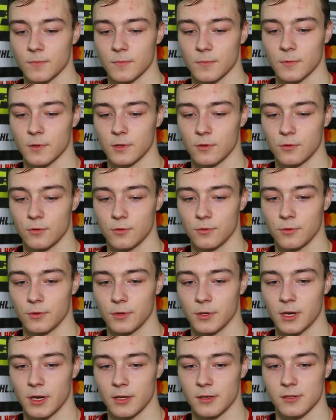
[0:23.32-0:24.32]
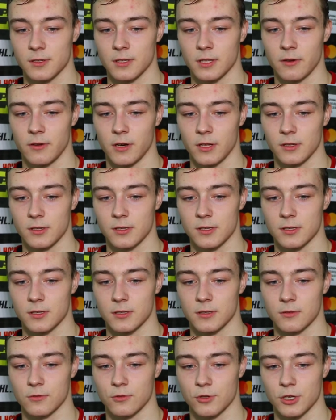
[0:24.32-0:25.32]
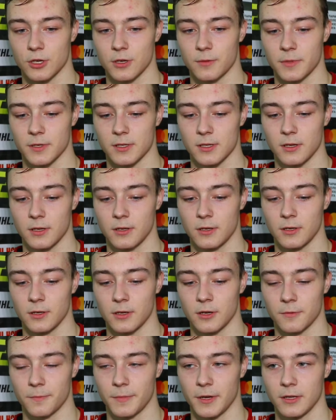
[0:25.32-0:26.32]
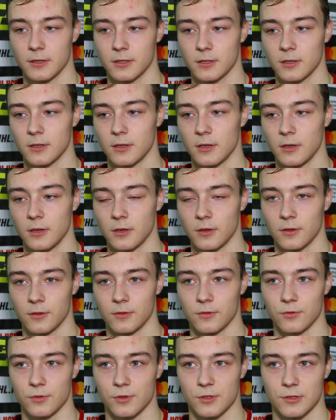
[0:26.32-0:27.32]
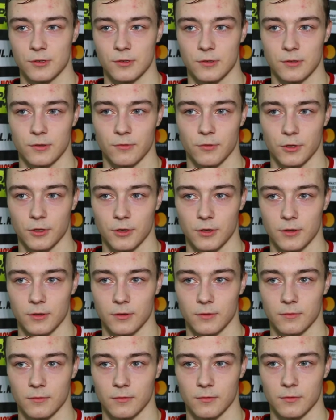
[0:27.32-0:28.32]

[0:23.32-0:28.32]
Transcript: Ну, игра не задавалась, уже последние игр пять. Но ну, сегодня